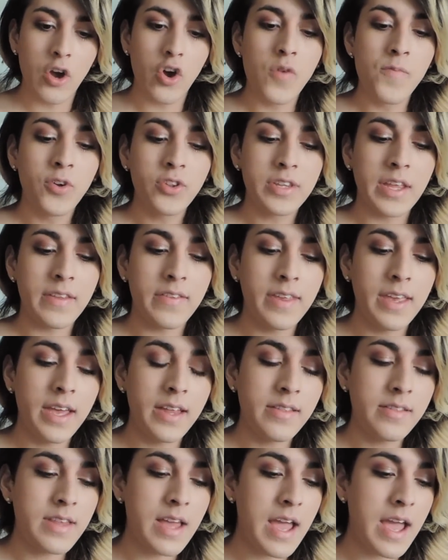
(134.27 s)
Cómo te
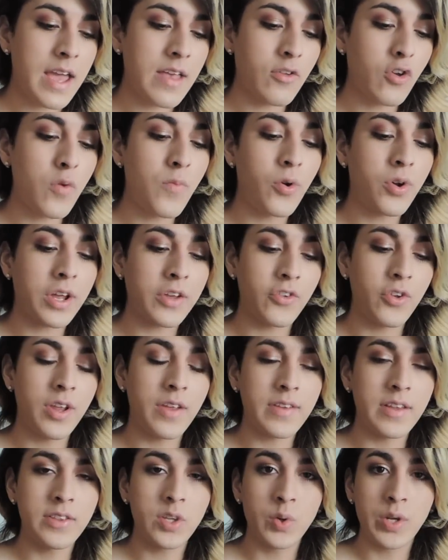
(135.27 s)
sientes, cómo
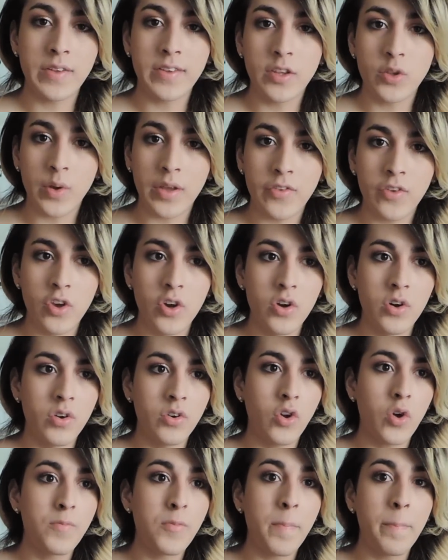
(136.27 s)
reaccionas ante una
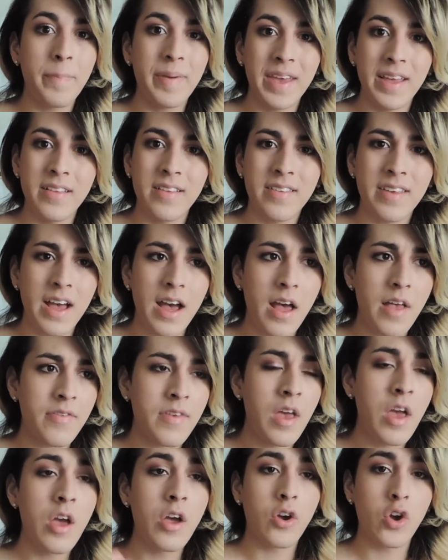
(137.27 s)
situación, cómo
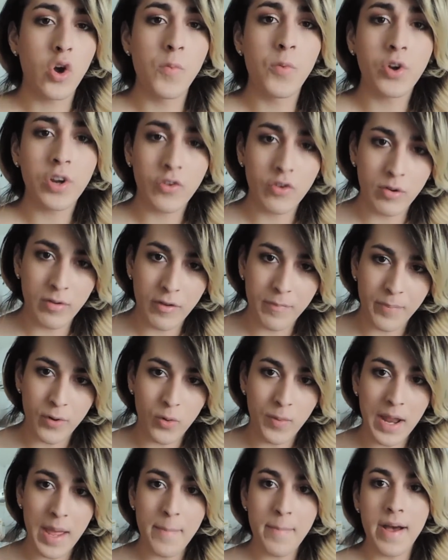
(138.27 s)
piensas, cómo resuelves
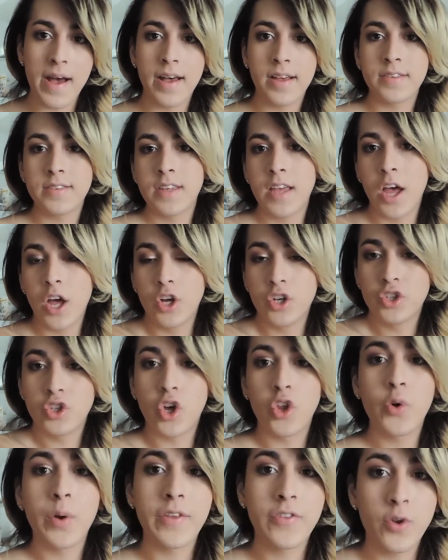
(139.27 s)
problemas.
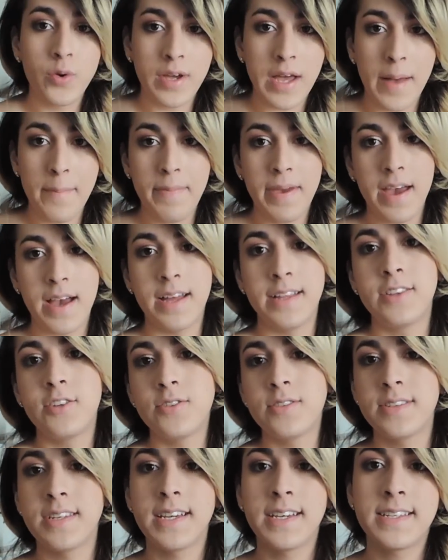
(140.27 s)
Todo esto cambia,
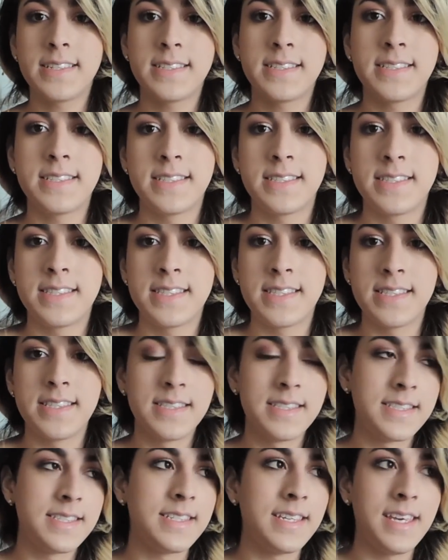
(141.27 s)
entonces,
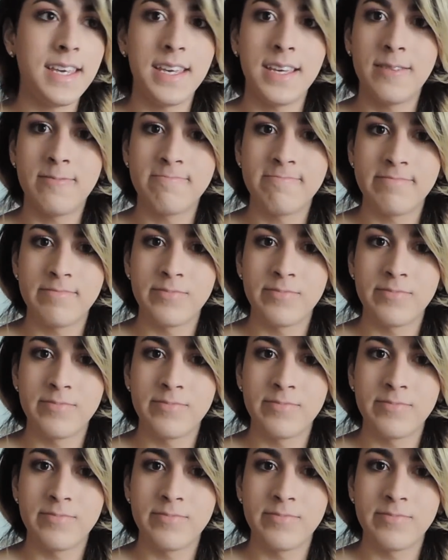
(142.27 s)
sí